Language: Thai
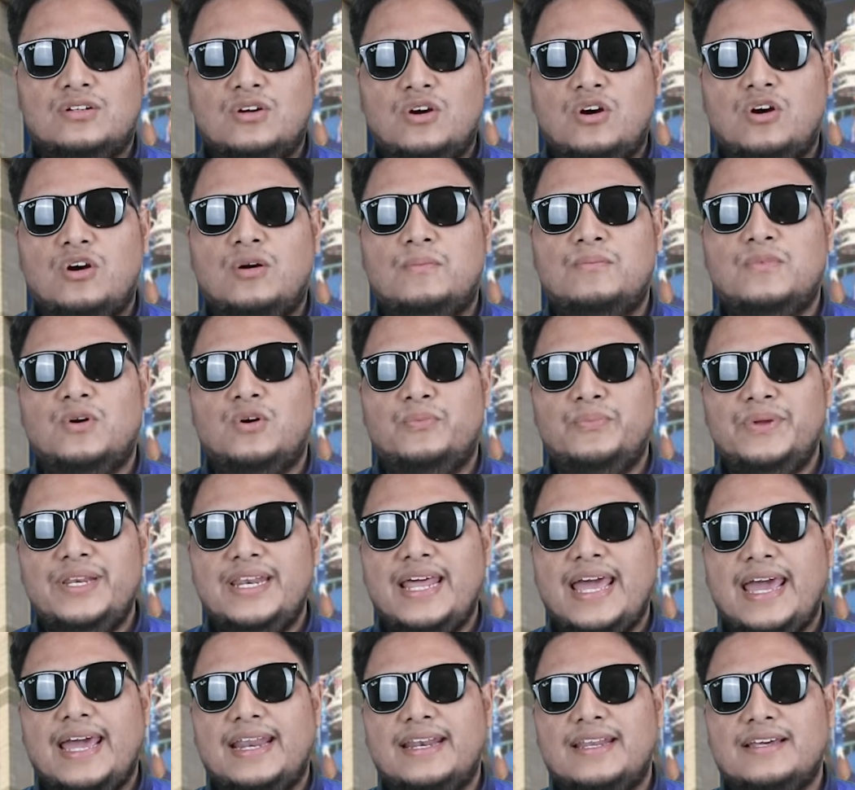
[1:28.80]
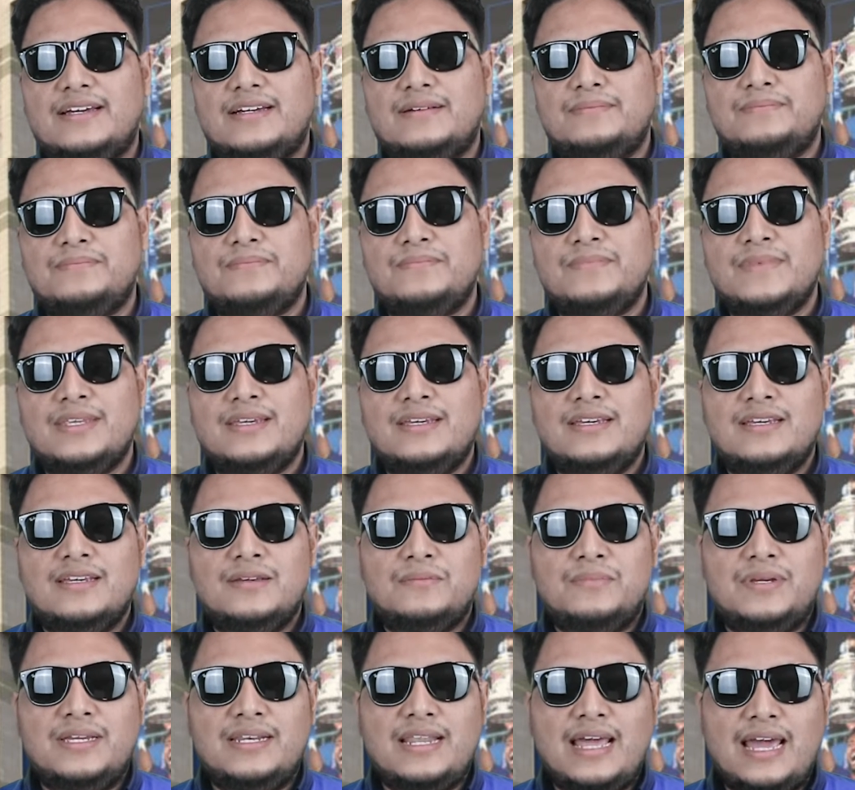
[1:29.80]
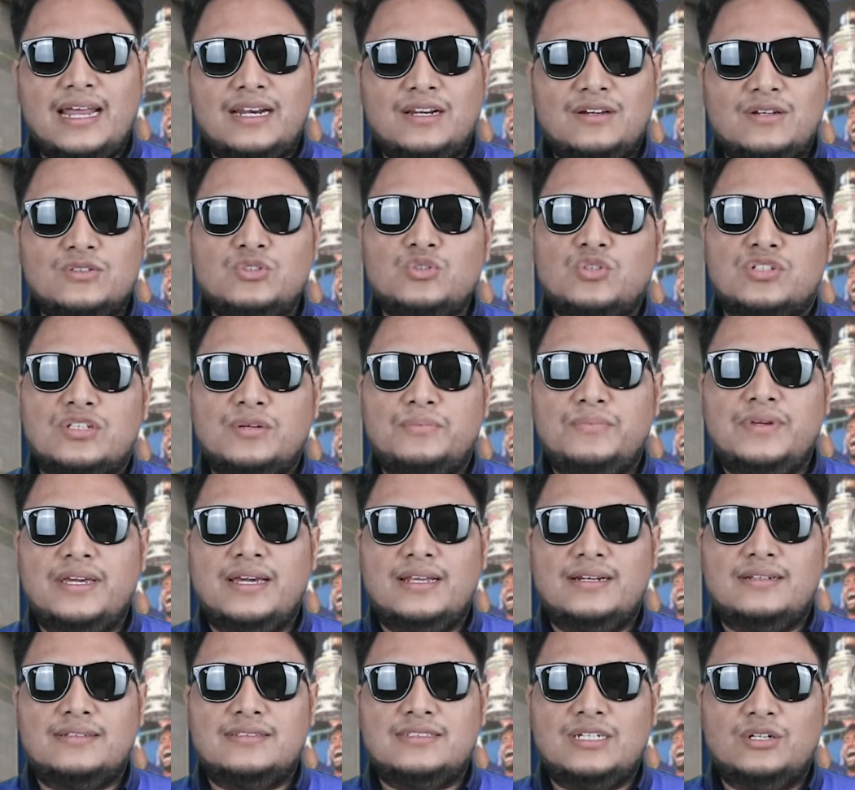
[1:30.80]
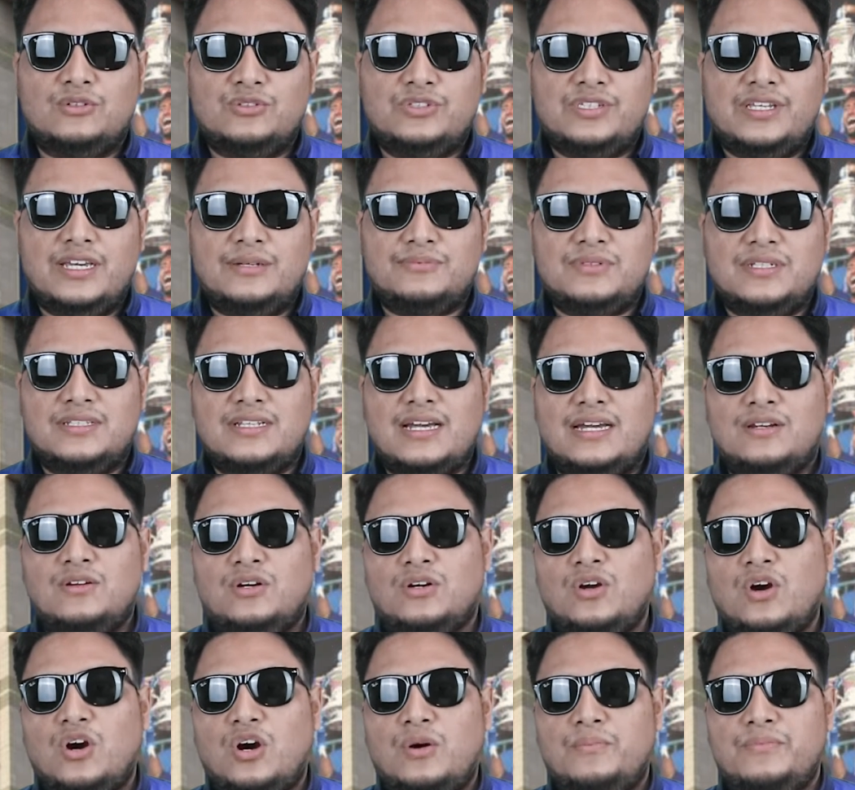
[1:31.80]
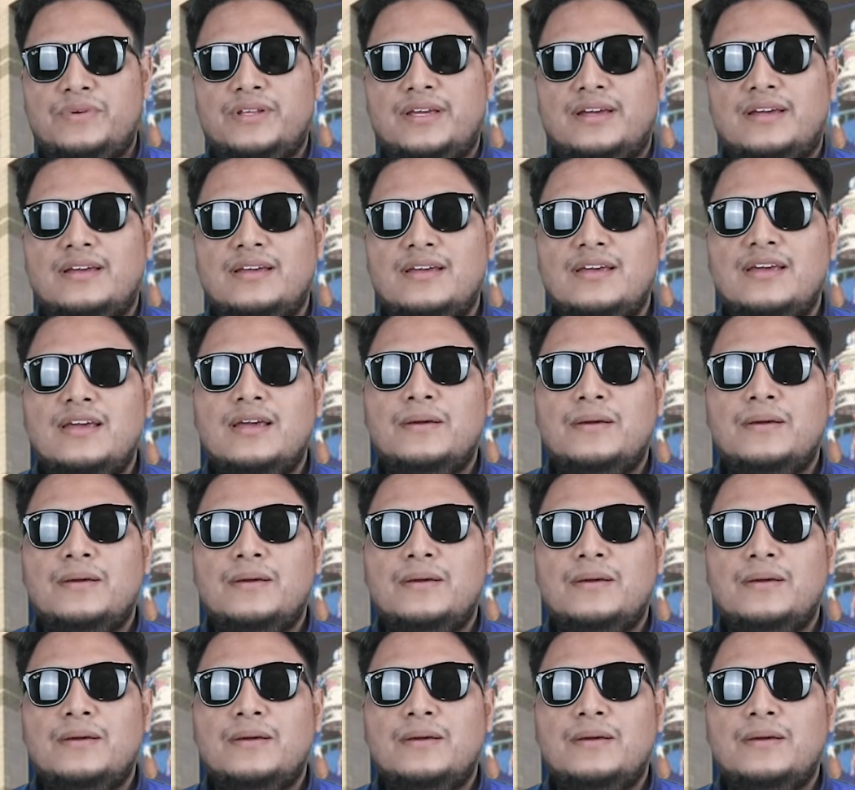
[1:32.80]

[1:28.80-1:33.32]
dot com ของพี่แดนนะครับพี่แดนก็จดทะเบียน Chelsea F C Thai dot com เนี่ย